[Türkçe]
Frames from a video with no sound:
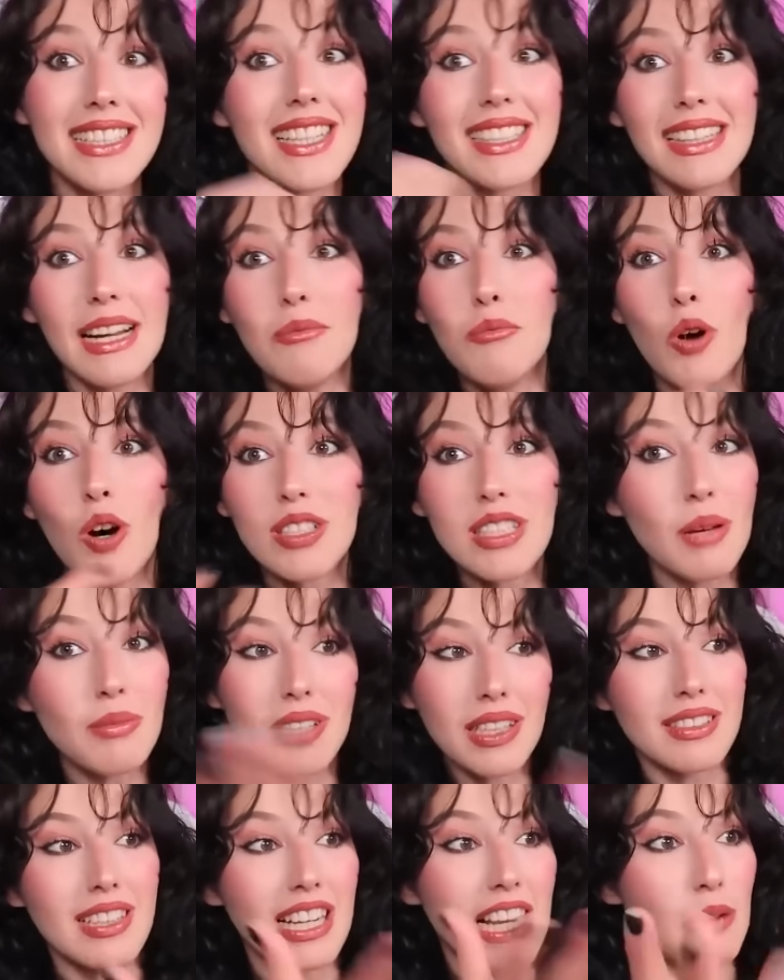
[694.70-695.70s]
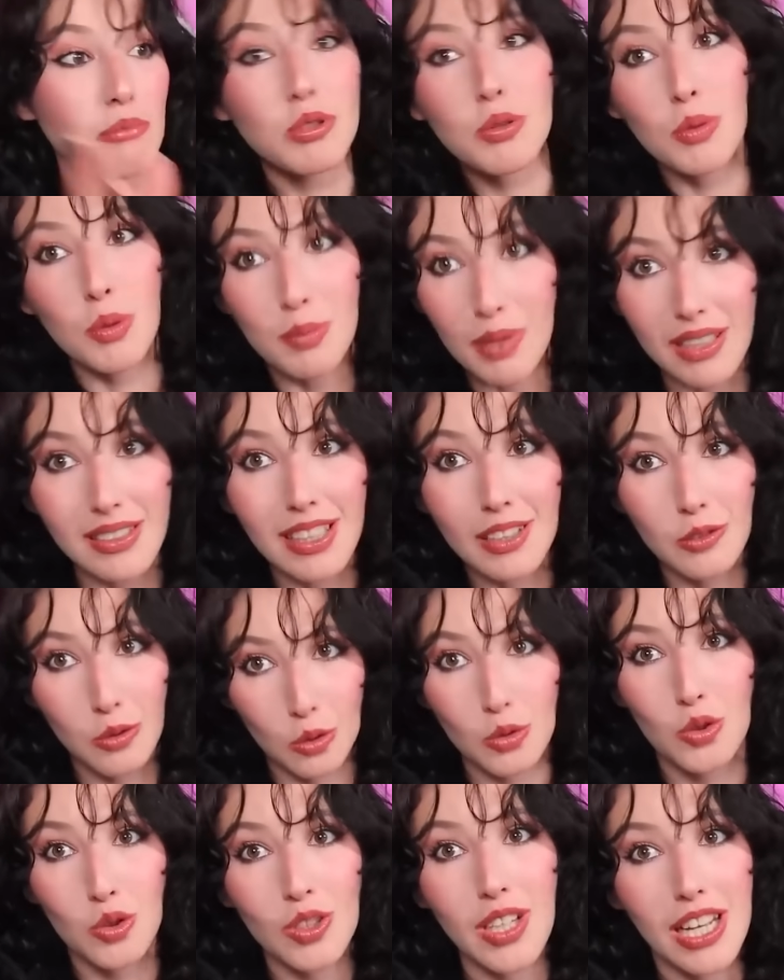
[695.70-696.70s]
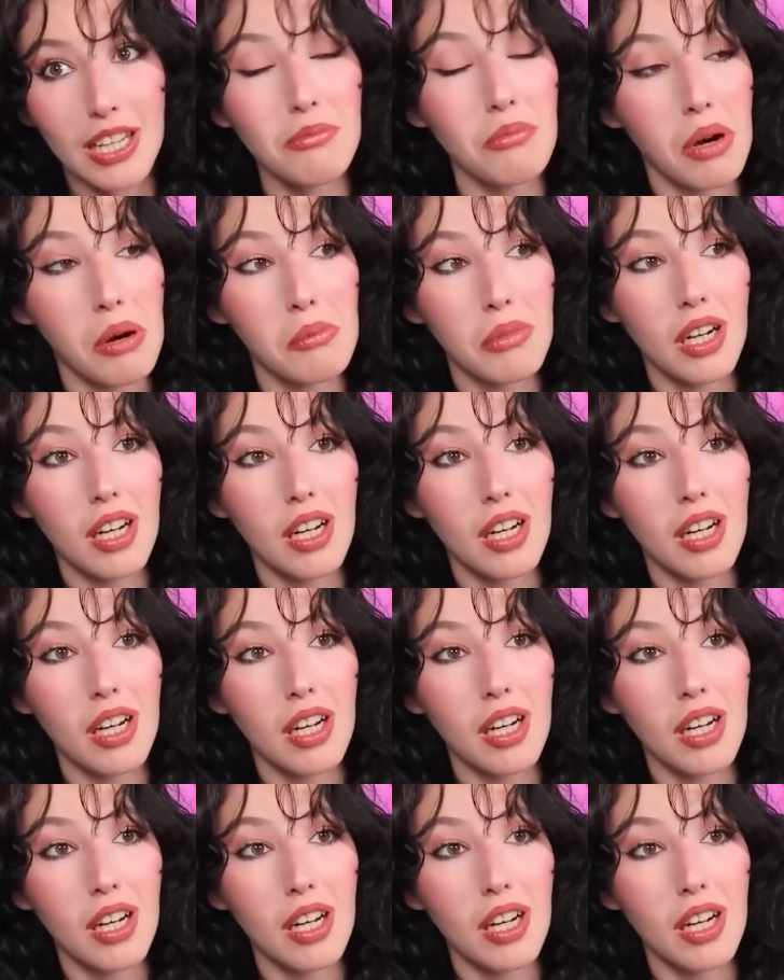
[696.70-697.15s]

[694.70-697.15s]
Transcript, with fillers: gerçekten muazzam tasarlanmış bir bardak tutucu değil mi